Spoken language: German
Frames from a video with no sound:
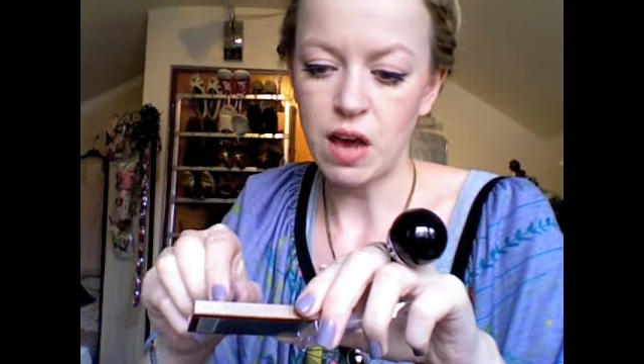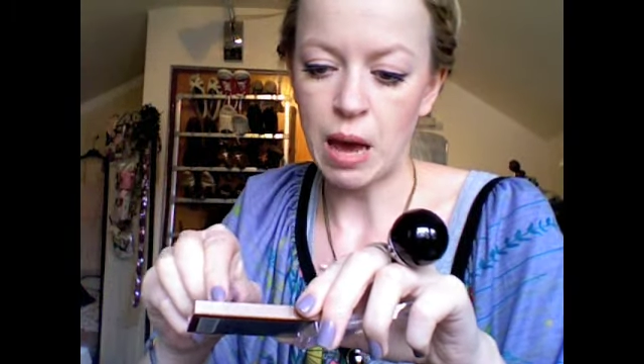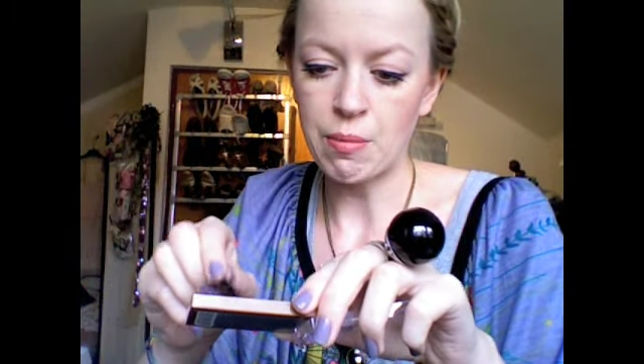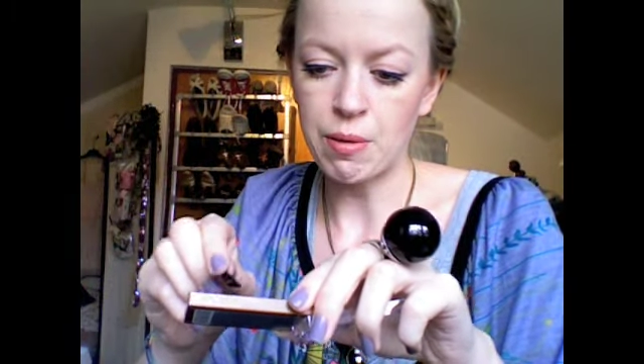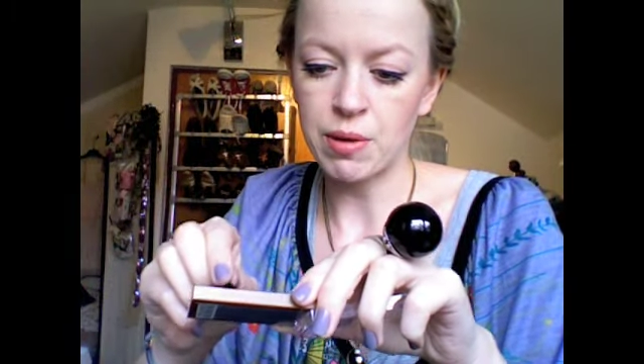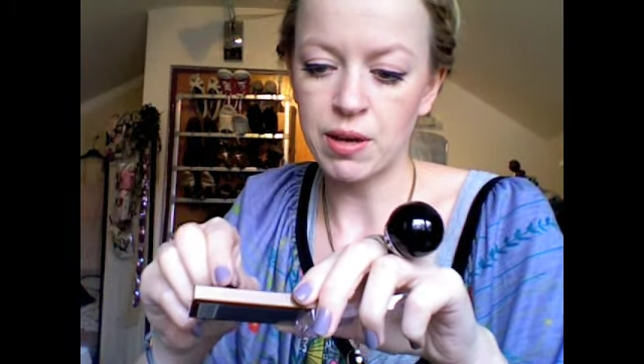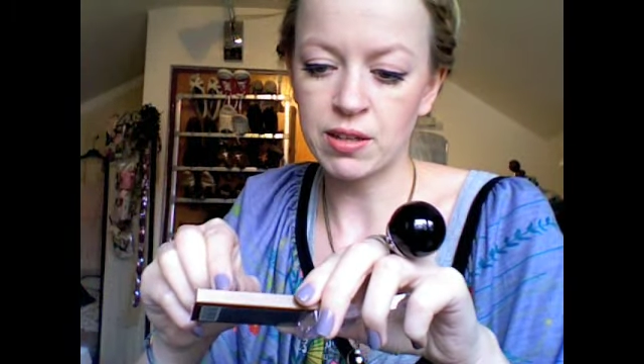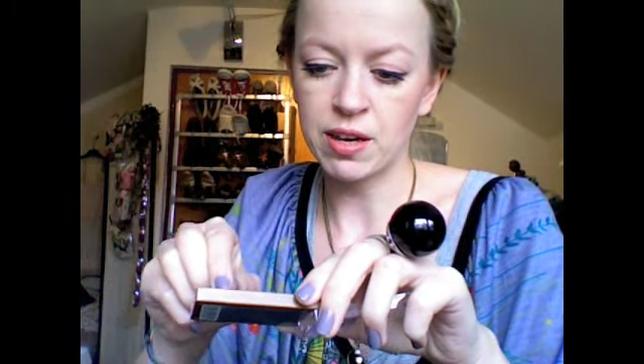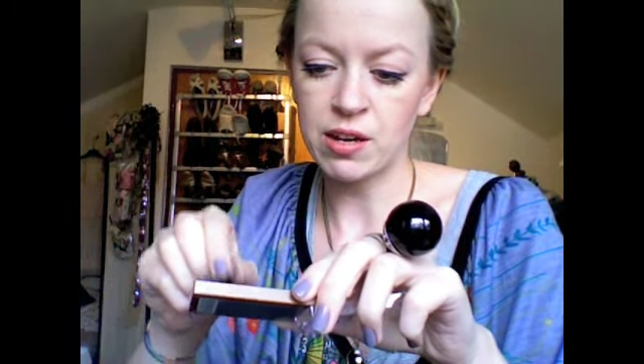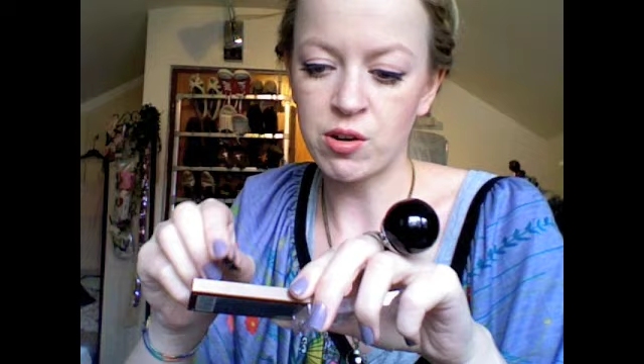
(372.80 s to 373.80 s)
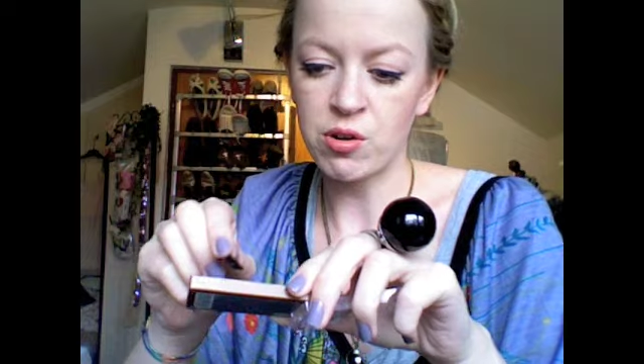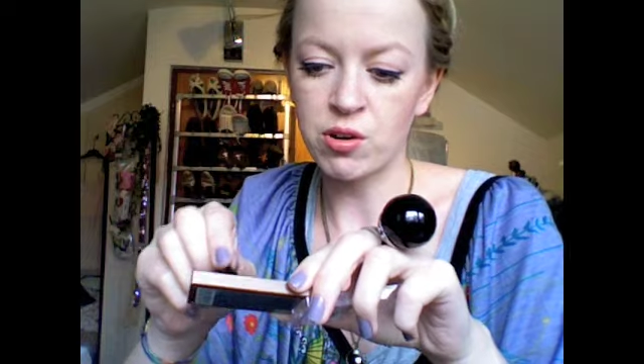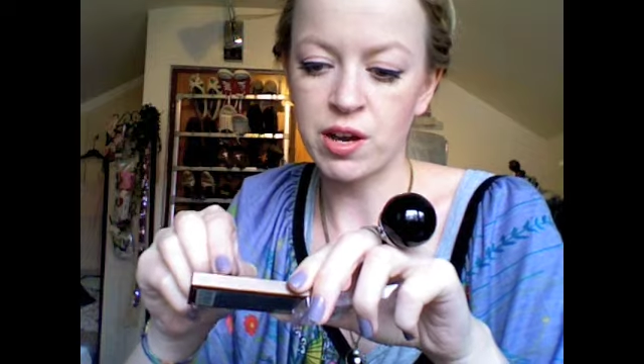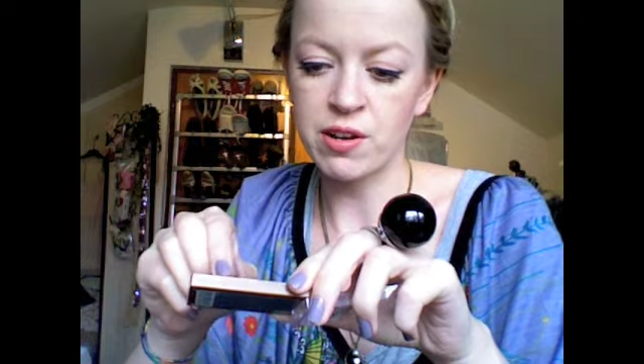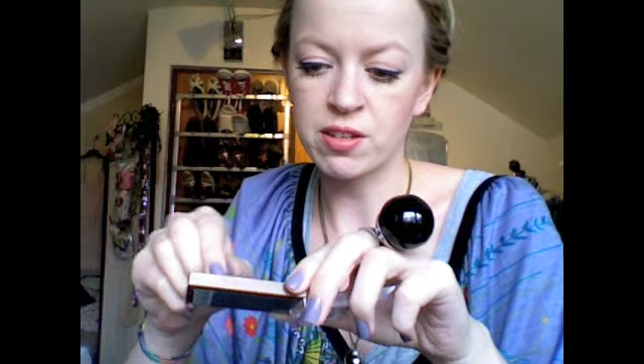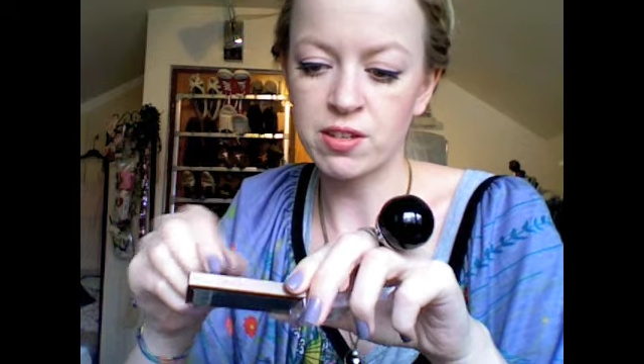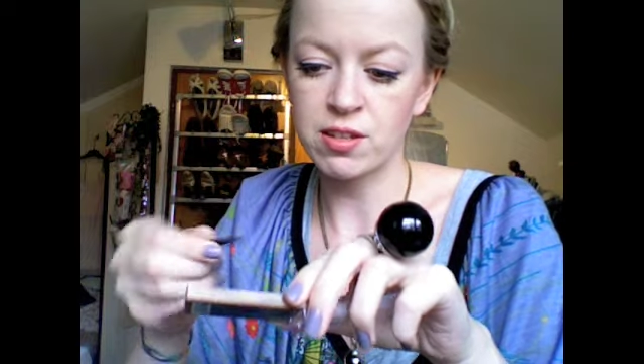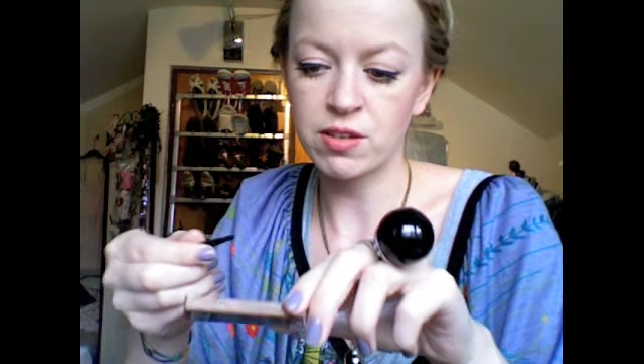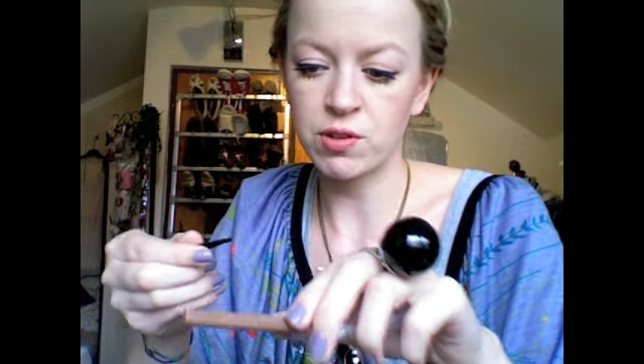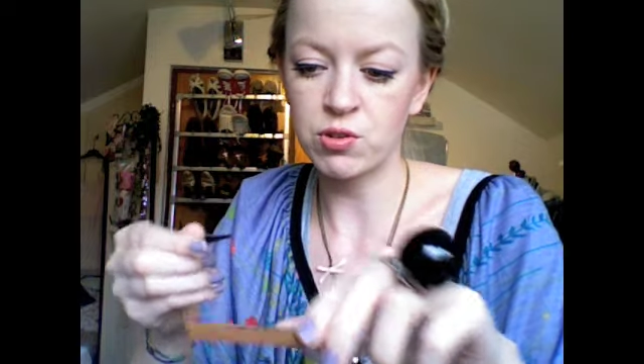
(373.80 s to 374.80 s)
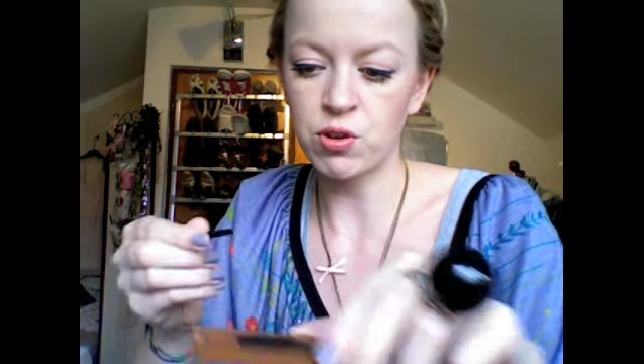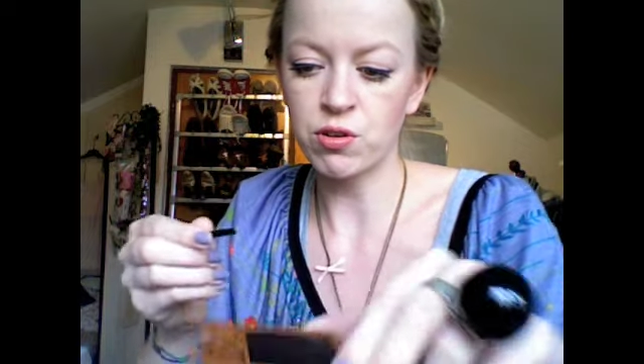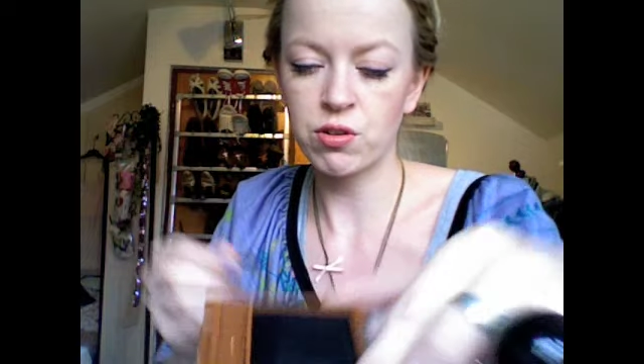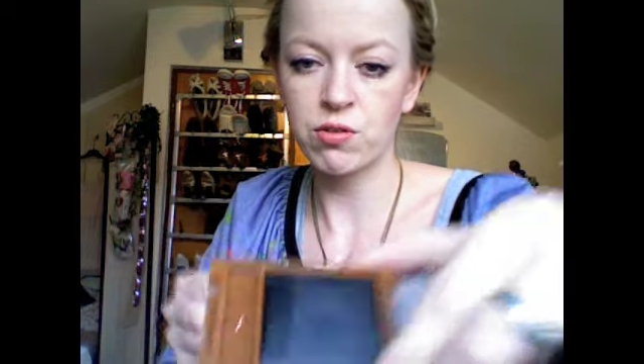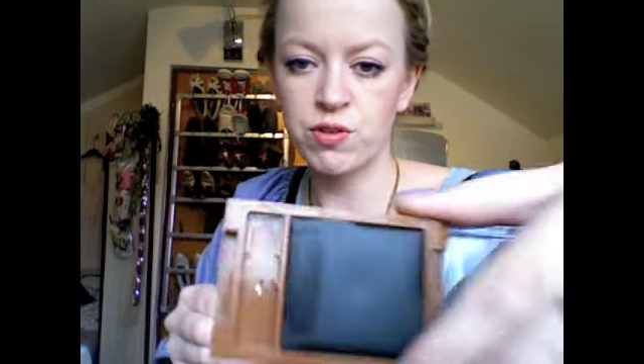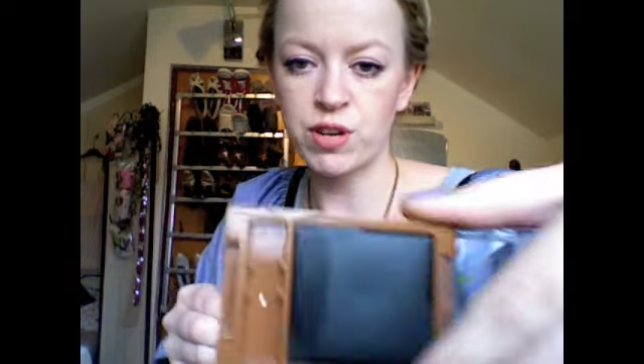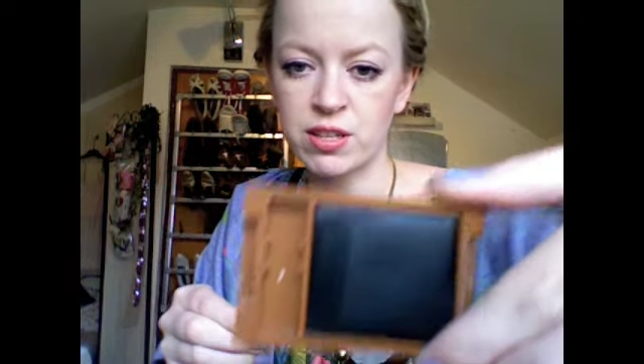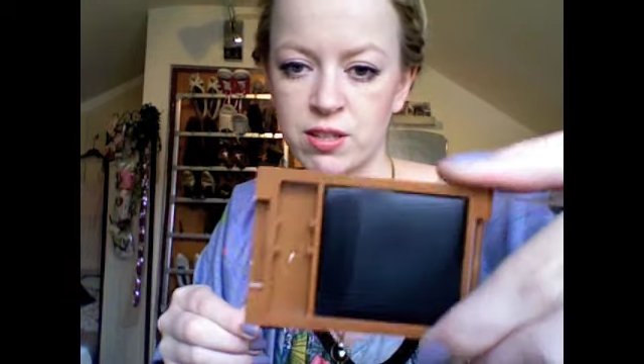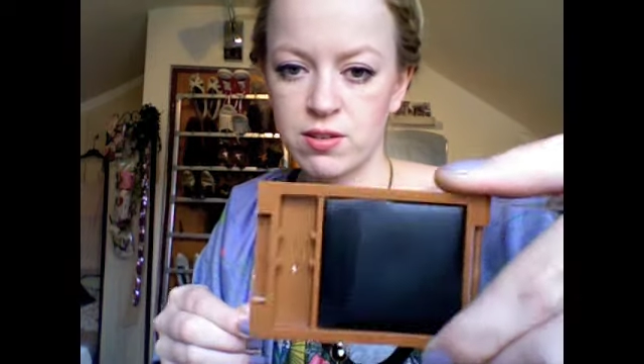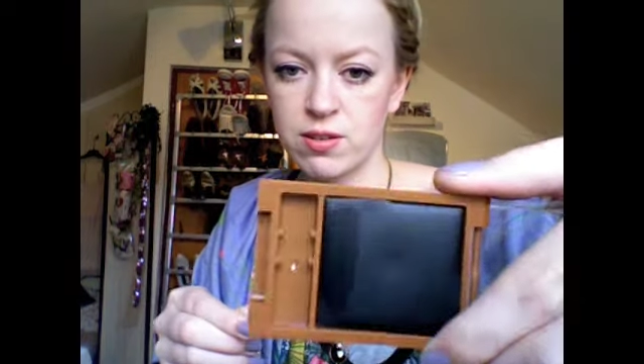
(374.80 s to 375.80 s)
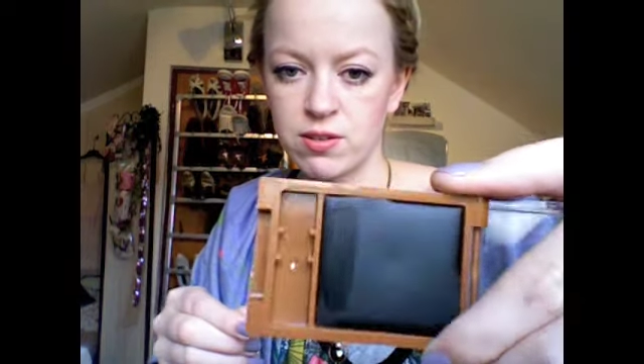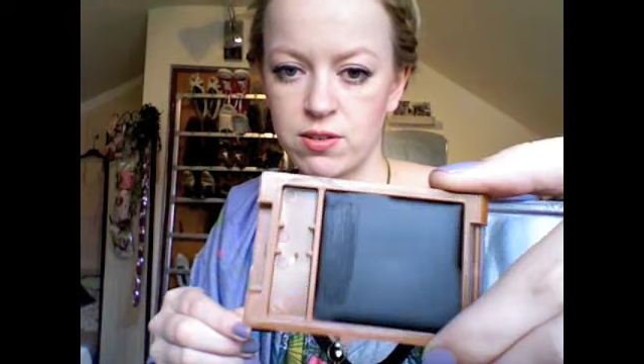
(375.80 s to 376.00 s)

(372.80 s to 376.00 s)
aber man macht kein Loch rein. Es ist irgendwie doch fest.